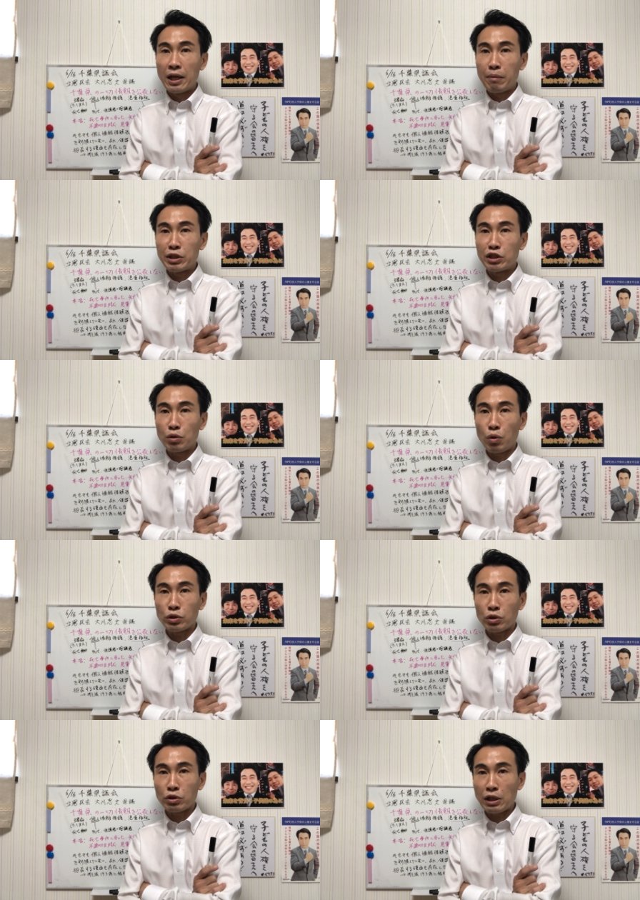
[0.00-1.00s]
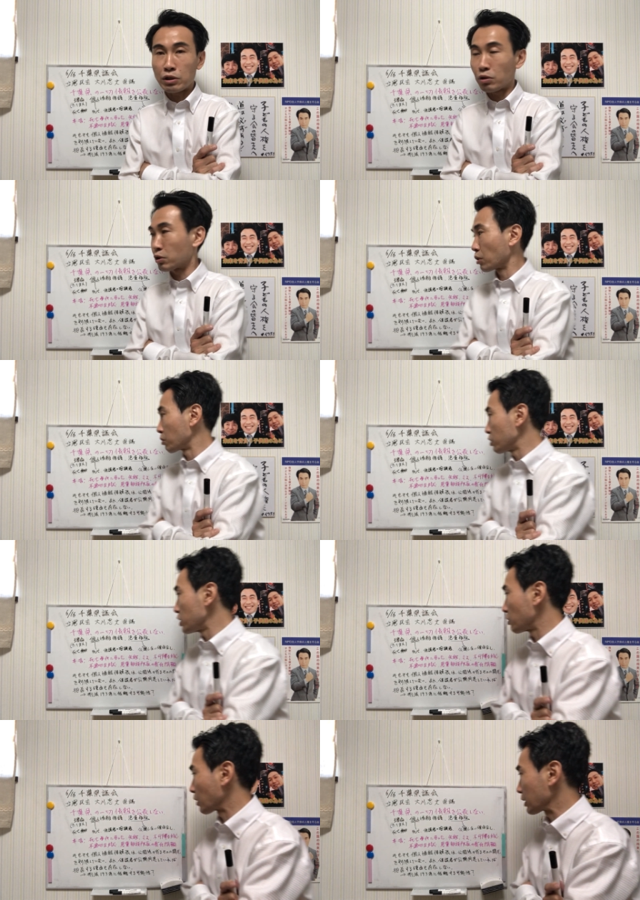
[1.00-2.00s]
まあ、児童相談所の職
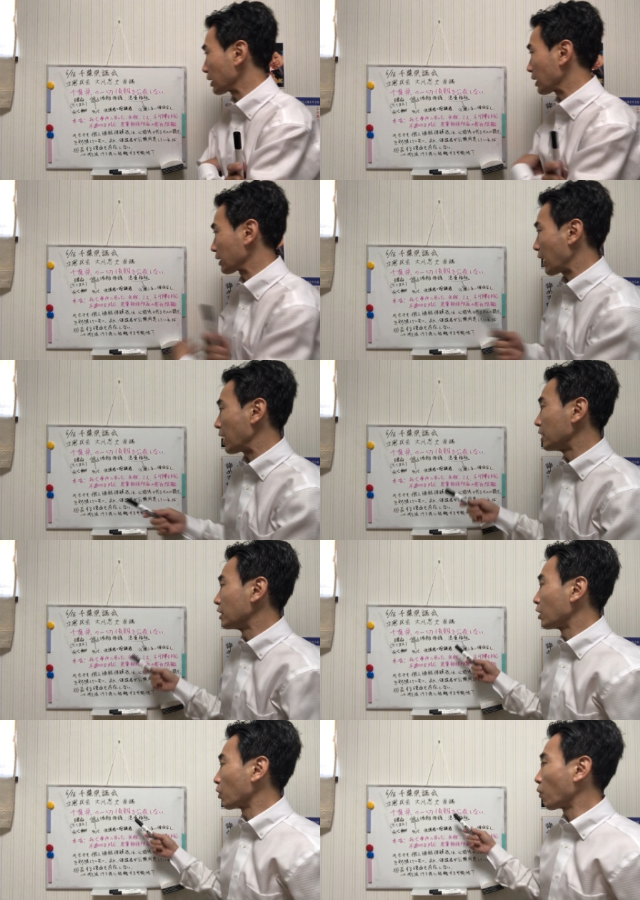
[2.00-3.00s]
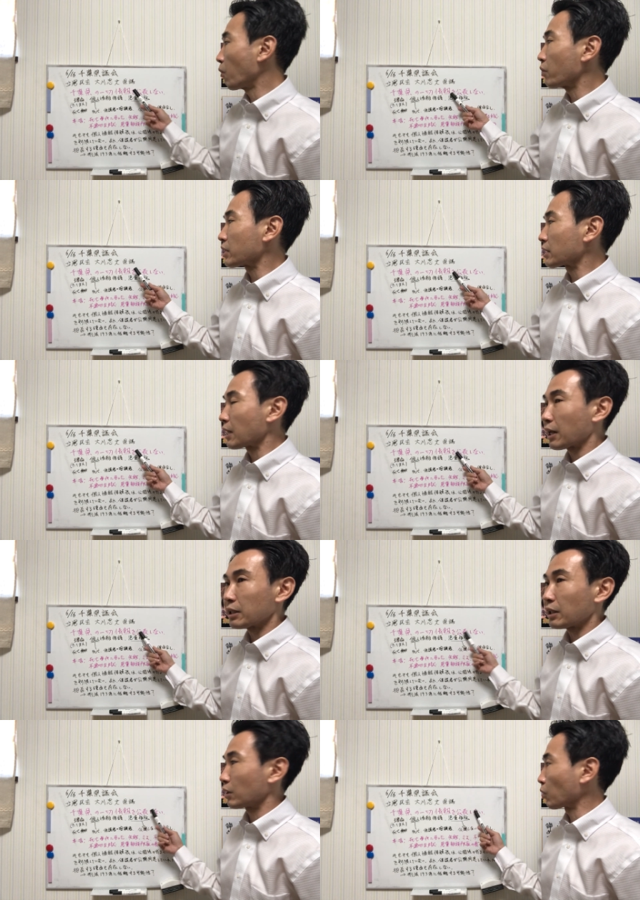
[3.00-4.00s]
員の方々こういった
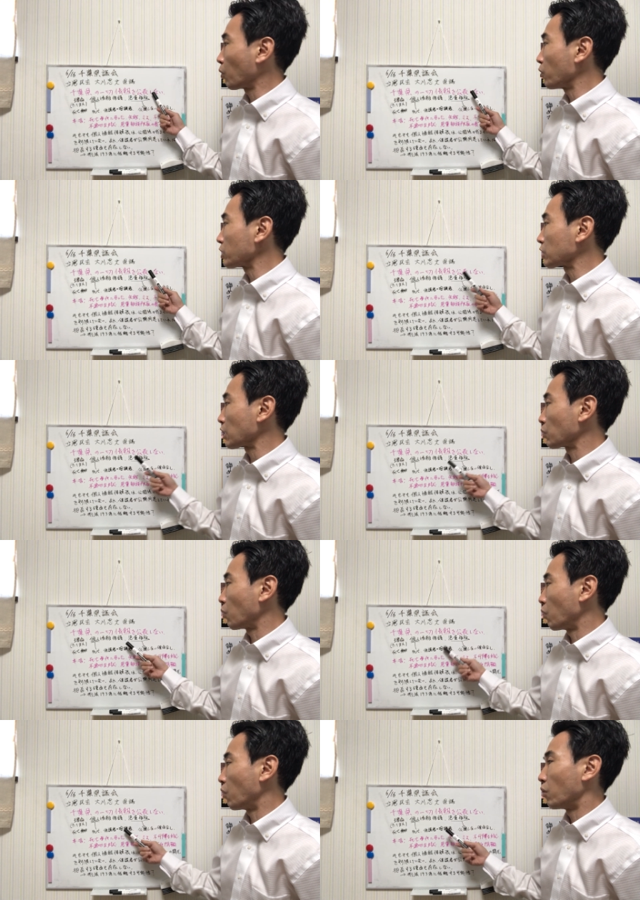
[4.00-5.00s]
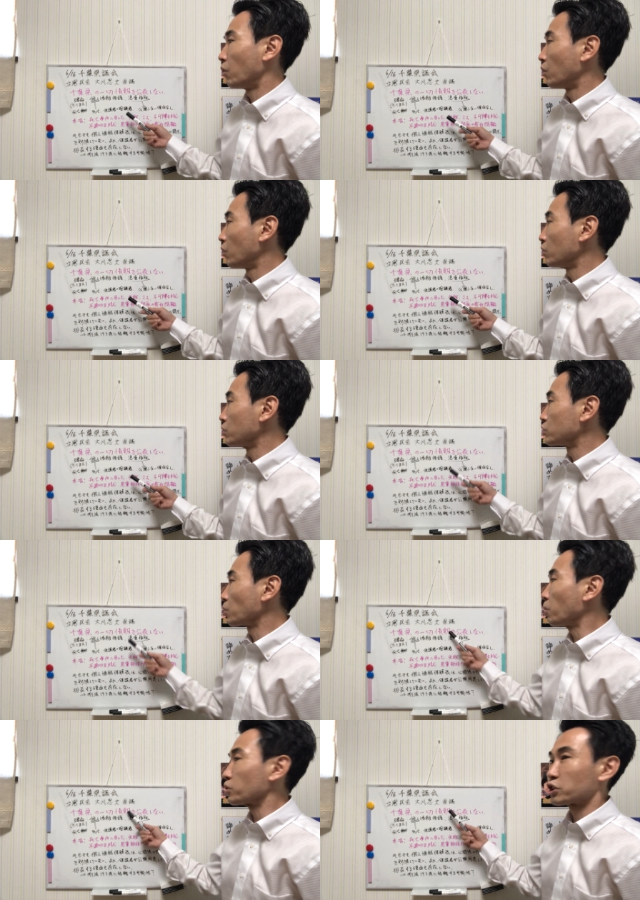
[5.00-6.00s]
方こういったのを
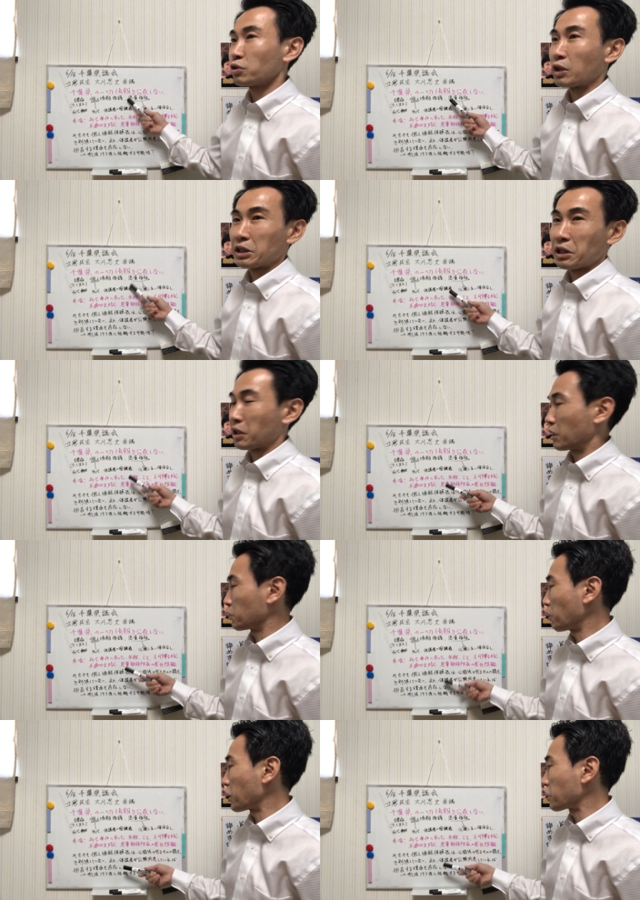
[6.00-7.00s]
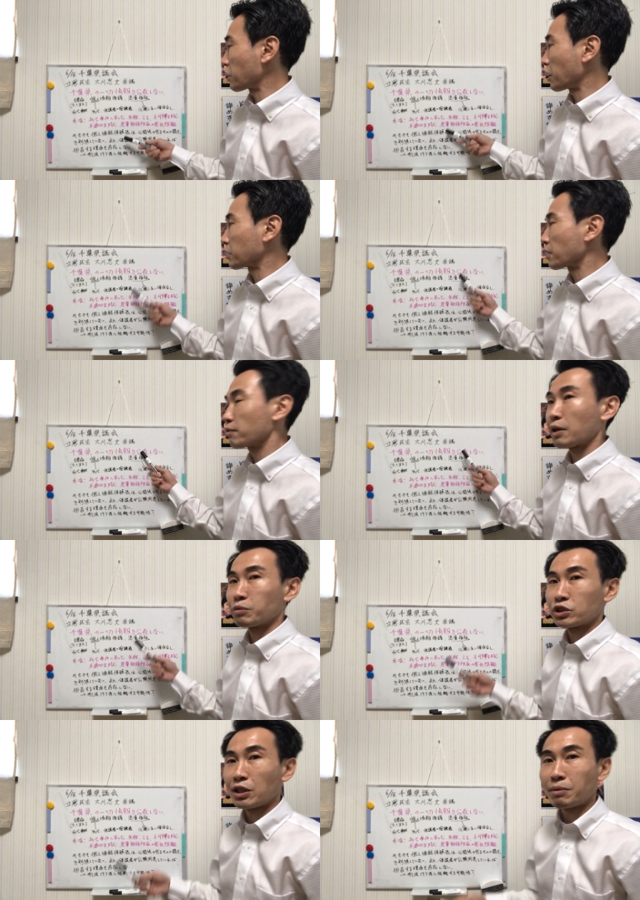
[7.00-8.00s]
上司の方から言われてやっているか
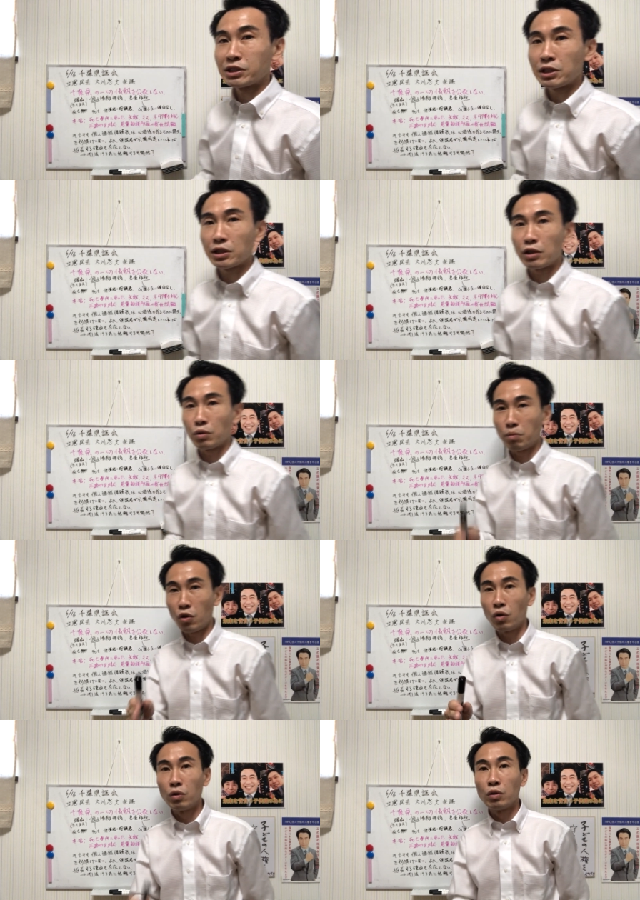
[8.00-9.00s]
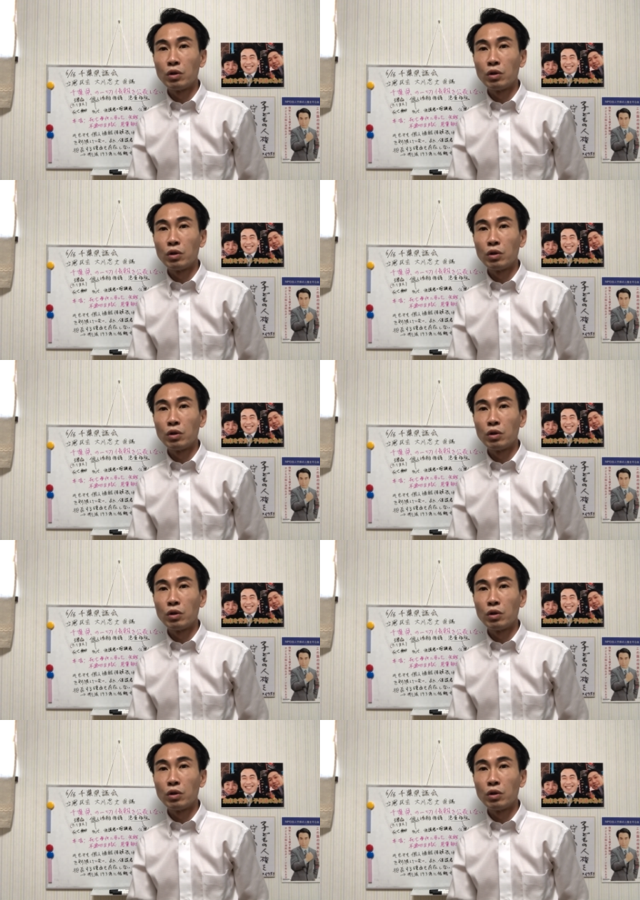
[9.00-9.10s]
もしれませんけども